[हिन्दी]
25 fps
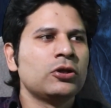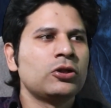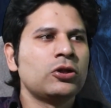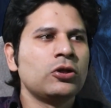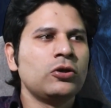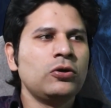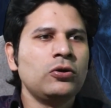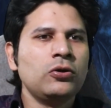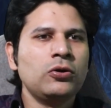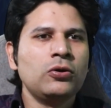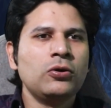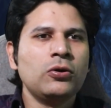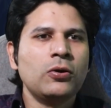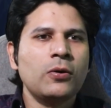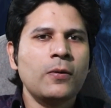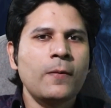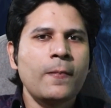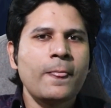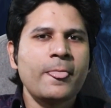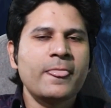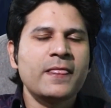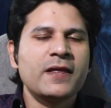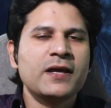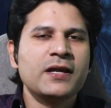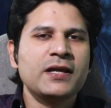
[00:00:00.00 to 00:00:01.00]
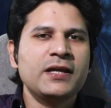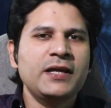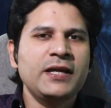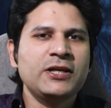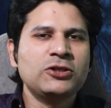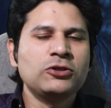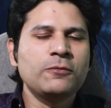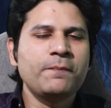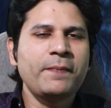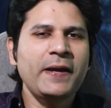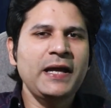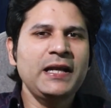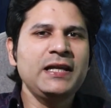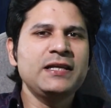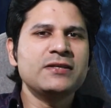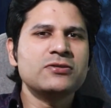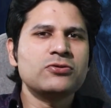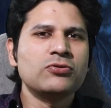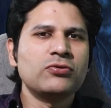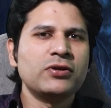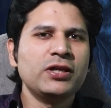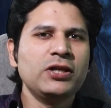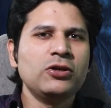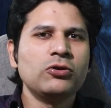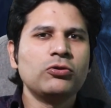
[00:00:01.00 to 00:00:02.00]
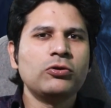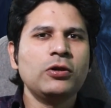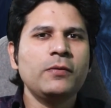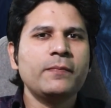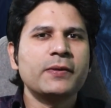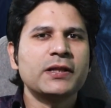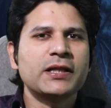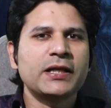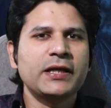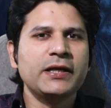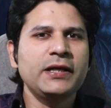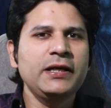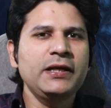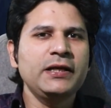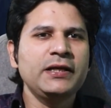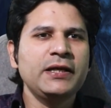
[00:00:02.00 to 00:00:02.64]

तो ये जो पहली स्टोरी इन्होंने बताई